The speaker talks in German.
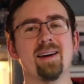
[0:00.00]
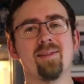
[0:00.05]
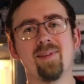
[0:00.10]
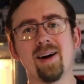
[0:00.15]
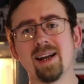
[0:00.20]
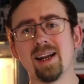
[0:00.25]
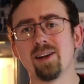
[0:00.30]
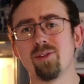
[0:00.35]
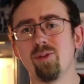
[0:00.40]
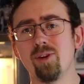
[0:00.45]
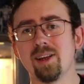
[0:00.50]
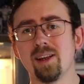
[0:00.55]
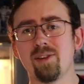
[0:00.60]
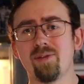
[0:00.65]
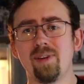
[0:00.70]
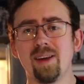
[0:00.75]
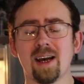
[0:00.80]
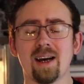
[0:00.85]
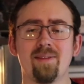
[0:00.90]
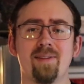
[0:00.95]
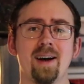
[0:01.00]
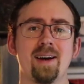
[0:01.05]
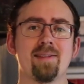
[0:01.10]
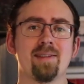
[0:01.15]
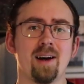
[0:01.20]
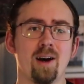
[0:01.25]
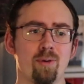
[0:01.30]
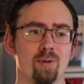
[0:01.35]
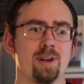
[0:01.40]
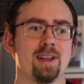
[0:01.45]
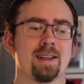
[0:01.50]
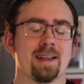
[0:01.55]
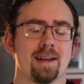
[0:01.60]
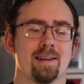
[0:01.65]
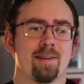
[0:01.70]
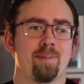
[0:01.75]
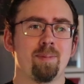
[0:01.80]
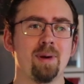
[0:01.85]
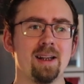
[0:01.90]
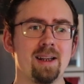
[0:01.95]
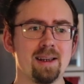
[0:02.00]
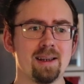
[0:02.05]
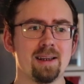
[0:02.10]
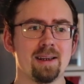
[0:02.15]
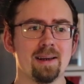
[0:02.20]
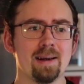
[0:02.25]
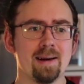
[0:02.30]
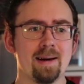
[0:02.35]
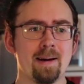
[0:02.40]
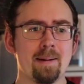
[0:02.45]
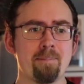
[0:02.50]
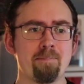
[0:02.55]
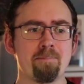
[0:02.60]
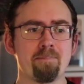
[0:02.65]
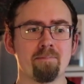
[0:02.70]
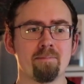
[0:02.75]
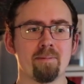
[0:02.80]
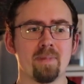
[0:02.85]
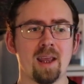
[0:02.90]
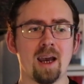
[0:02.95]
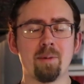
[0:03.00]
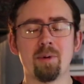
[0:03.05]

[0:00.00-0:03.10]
War natürlich jetzt fairerweise auch nicht ganz billig, ähm,